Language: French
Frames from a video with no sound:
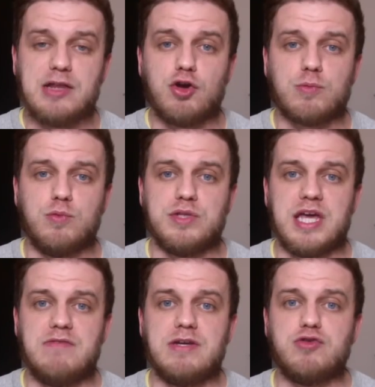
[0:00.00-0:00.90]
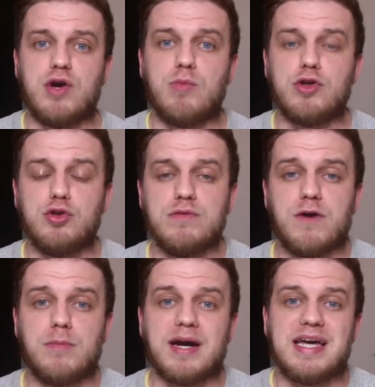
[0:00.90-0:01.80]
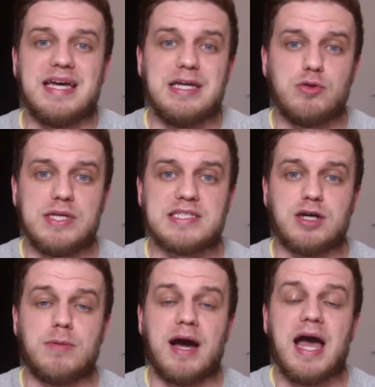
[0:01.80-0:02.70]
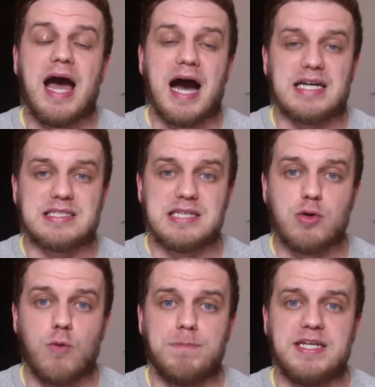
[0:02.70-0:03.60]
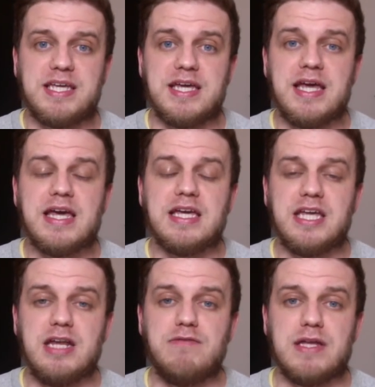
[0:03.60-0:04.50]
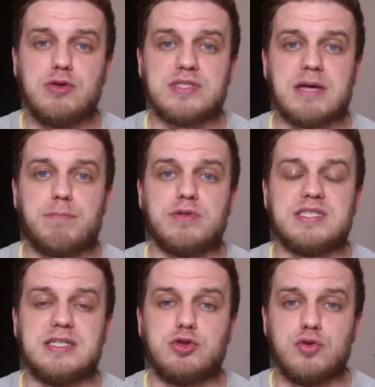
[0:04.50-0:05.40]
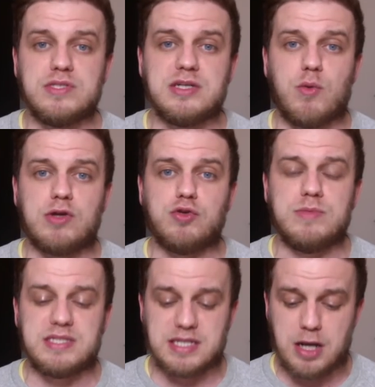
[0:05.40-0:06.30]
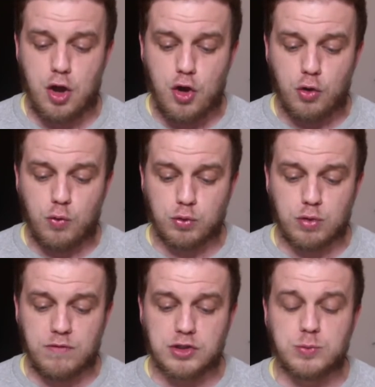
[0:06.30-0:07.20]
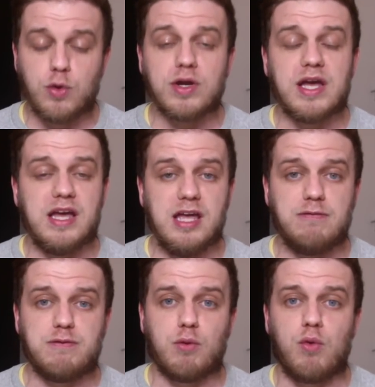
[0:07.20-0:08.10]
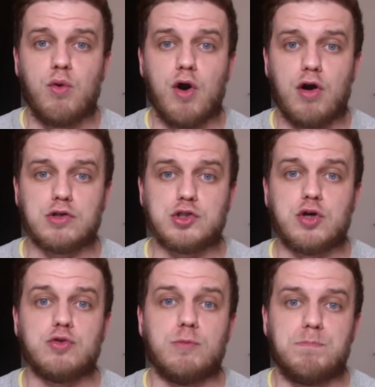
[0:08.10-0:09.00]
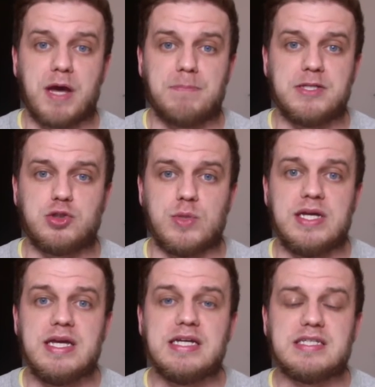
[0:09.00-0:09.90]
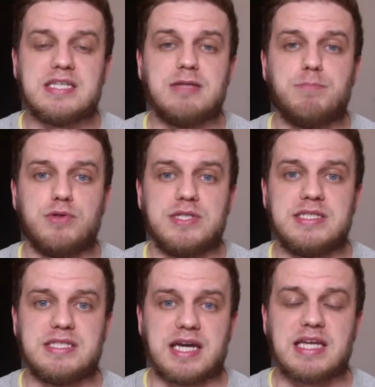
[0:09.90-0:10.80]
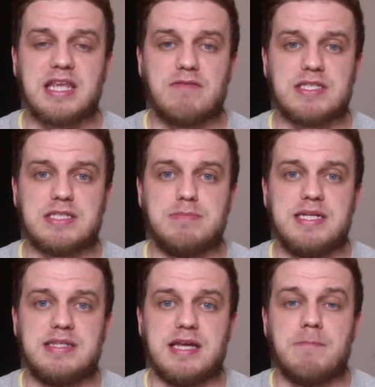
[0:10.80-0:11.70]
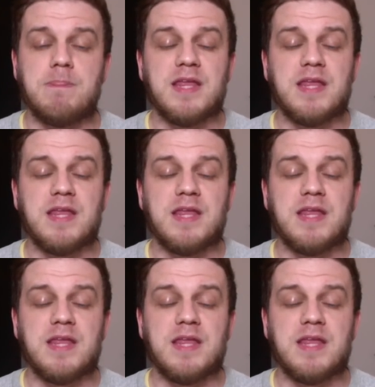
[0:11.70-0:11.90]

Dortmund, qui a vécu un mois de novembre et de décembre assez compliqué. Ils viennent de s'imposer 2-0 à domicile contre Wolfsburg et feront en sorte de perpétuer cette petite série d'invincibilité.